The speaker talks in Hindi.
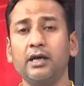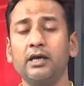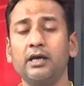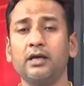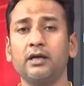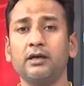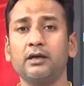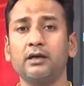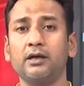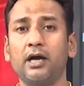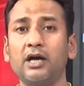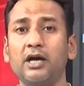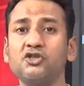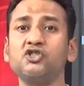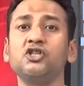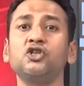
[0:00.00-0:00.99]
एक
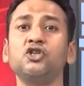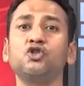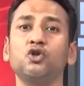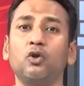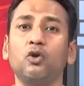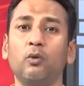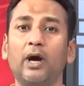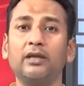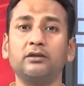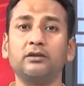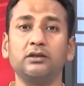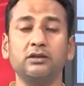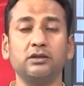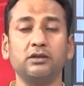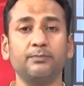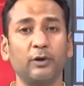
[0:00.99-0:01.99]
अच्छी शुरुआत
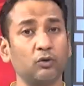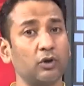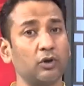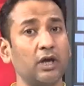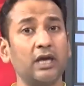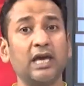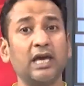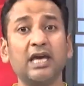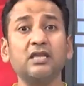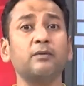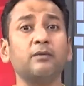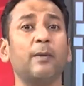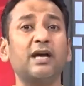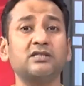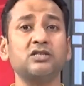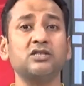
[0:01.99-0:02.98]
दी थी पर उनकी
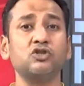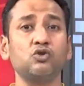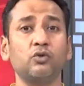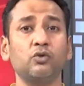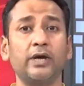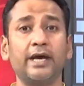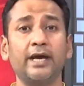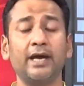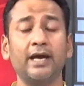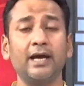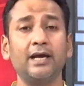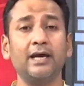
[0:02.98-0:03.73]
गेंदबाजी जो है